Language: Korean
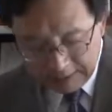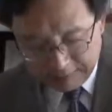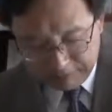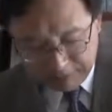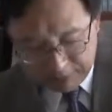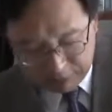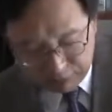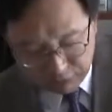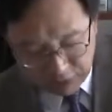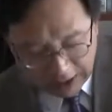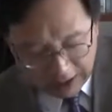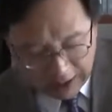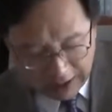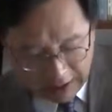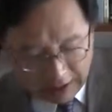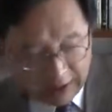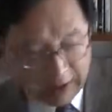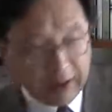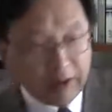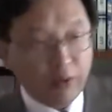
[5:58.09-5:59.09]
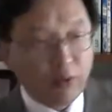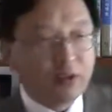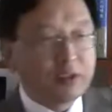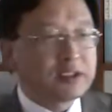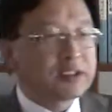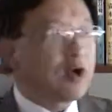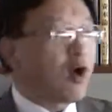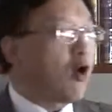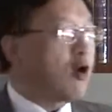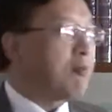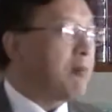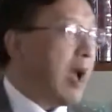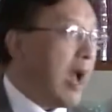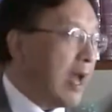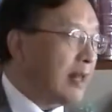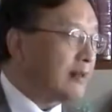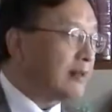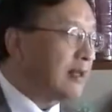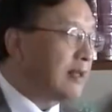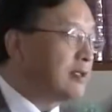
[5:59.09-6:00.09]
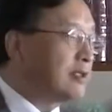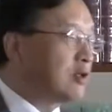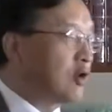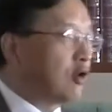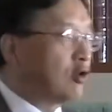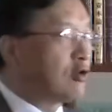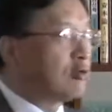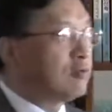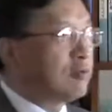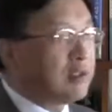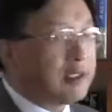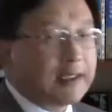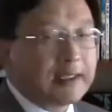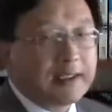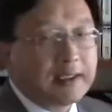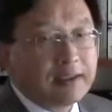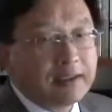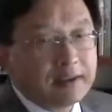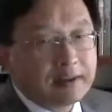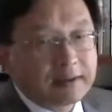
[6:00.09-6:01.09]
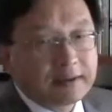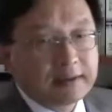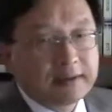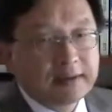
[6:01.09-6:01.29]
미국에 온 지 얼마 안 되는 어느 분이